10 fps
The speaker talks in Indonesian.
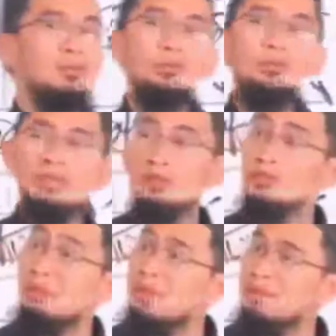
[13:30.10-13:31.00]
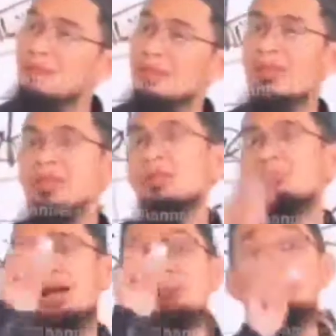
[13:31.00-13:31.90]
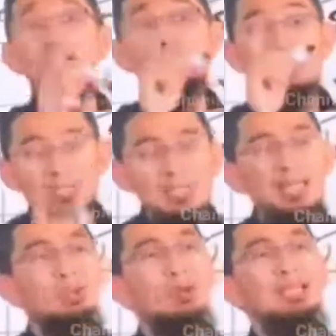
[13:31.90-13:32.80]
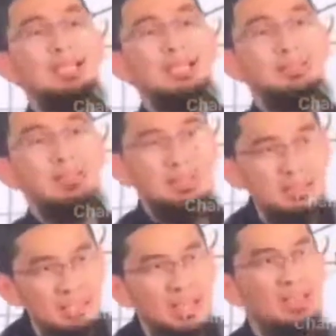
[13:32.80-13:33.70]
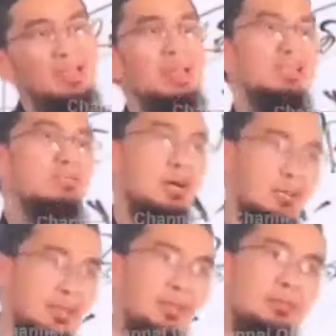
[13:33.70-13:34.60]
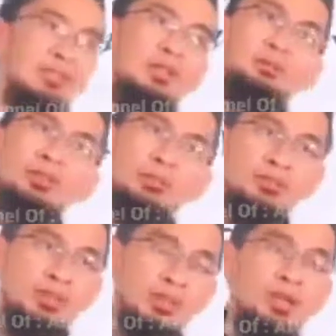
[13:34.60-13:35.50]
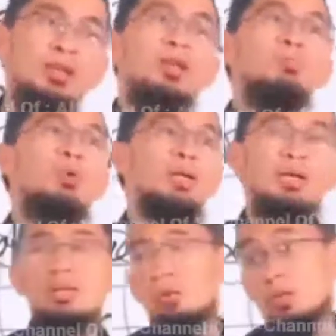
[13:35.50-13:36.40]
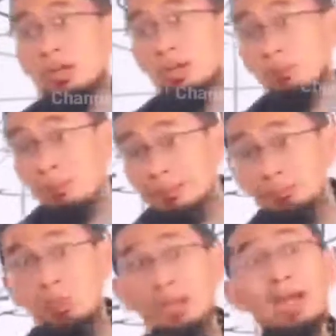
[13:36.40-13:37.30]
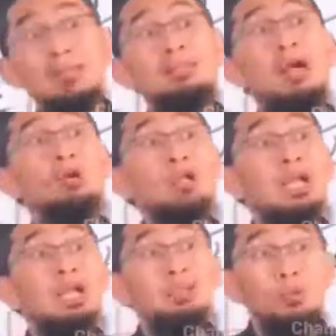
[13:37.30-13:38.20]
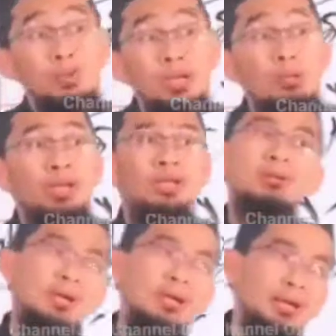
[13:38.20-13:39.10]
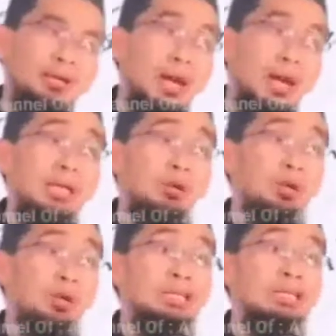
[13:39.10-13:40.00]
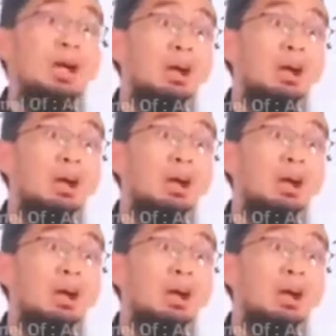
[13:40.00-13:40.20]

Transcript: terus, atau sebaliknya, maka boleh jadi kalau gelar Anda tinggi, harta Anda banyak, tapi selalu punya masalah, bukan Anda kurang hebat, bukan Anda kurang kedudukan, bukan Anda kurang kaya, Anda kurang